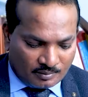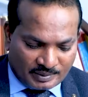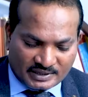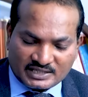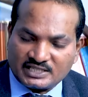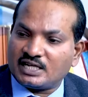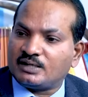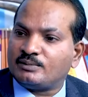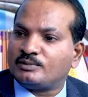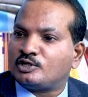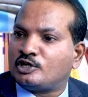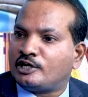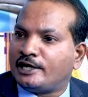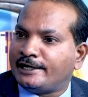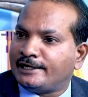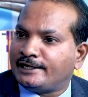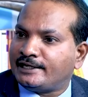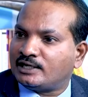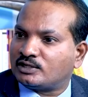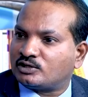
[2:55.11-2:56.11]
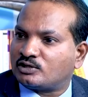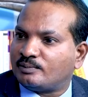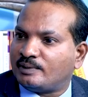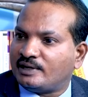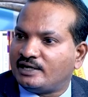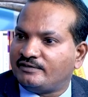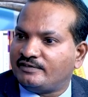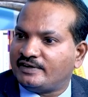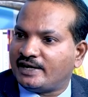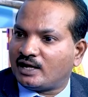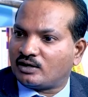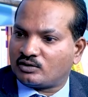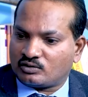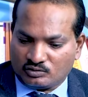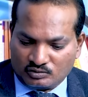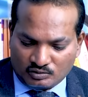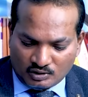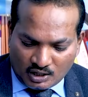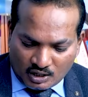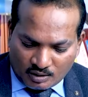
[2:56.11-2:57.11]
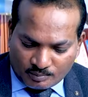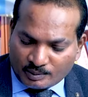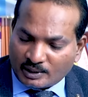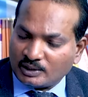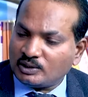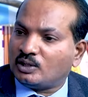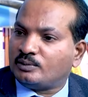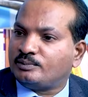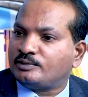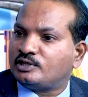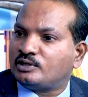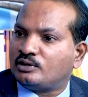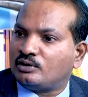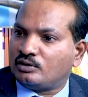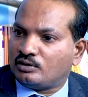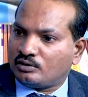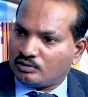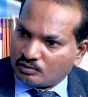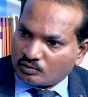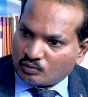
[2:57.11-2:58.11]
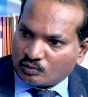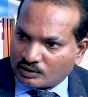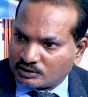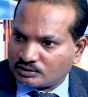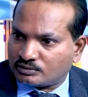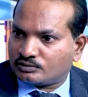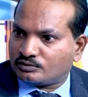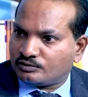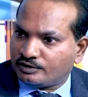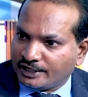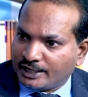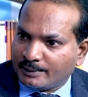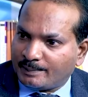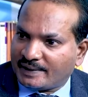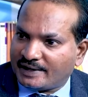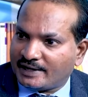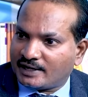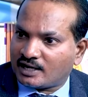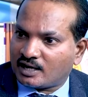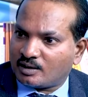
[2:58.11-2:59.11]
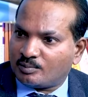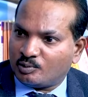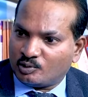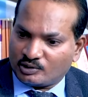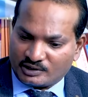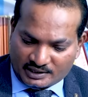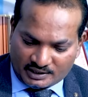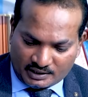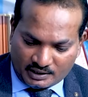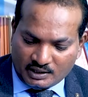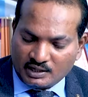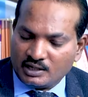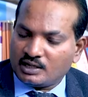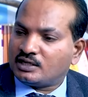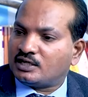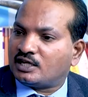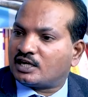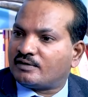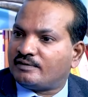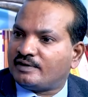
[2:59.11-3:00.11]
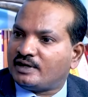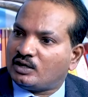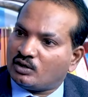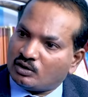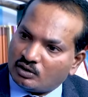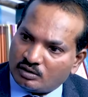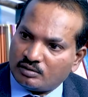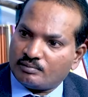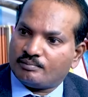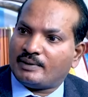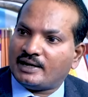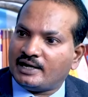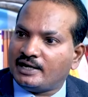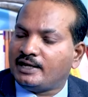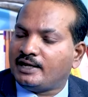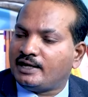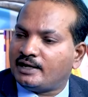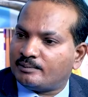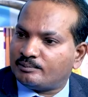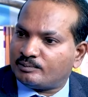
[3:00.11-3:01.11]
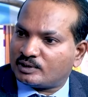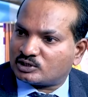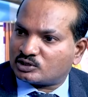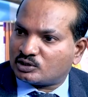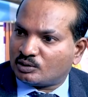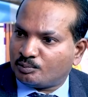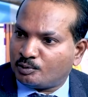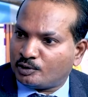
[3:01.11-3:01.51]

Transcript: పద్దెనిమిదిలో ఎన్డీఏతో మళ్ళీ విడాకులు పంతొమ్మిదిలో కొత్త ఇండిపెండెంట్గా పోటీ ఇరవైలో మళ్ళీ మొత్తం